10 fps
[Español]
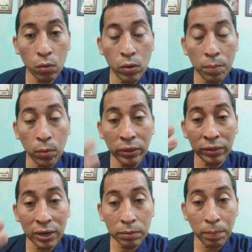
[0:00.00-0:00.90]
cuerpo
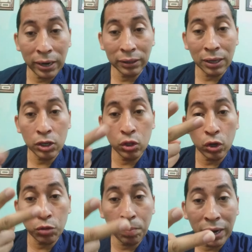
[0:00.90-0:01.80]
en tres partes,
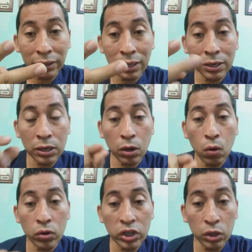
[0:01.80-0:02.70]
dos partes
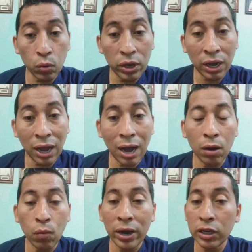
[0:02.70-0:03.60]
constituyen
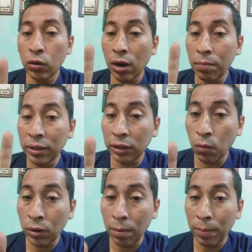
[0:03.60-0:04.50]
agua y
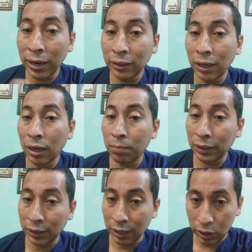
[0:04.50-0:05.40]
solamente una parte en
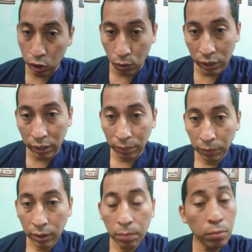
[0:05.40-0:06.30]
materia sólida.
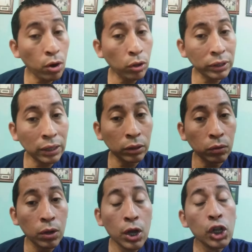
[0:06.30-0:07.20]
Por lo
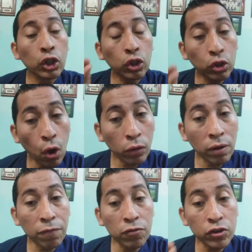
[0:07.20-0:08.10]
tanto,
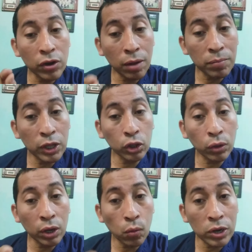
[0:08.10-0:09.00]
todo el
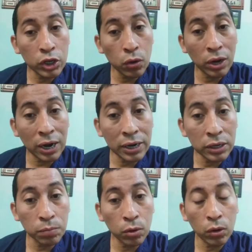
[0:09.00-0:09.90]
funcionamiento de nuestro
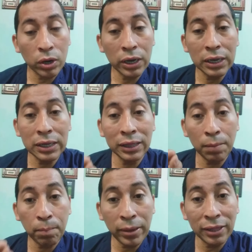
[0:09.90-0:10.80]
organismo
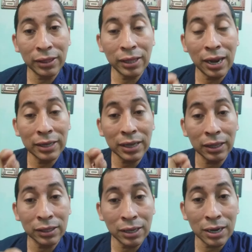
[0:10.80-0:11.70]
depende de las
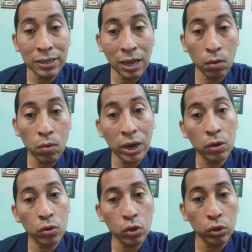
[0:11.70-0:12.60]
cantidades de agua
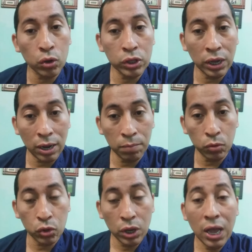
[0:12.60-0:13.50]
que nosotros
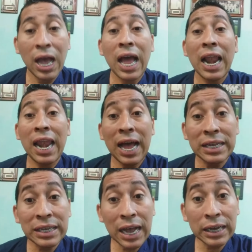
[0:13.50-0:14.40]
tengamos.
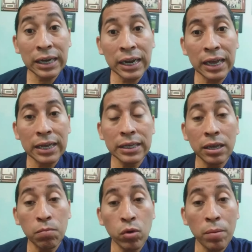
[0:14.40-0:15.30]
La sangre
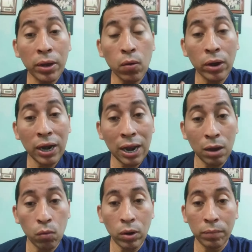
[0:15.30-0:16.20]
se mueve con el
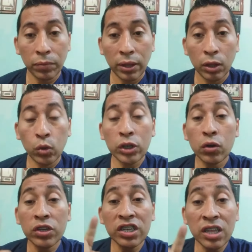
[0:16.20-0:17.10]
agua,
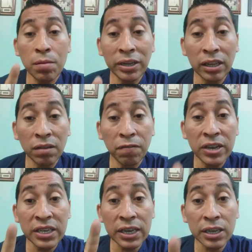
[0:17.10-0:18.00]
nuestro sistema de
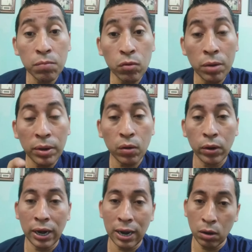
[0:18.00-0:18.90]
defensa se mueve
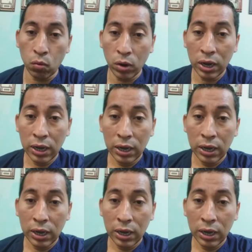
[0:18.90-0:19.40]
con el agua.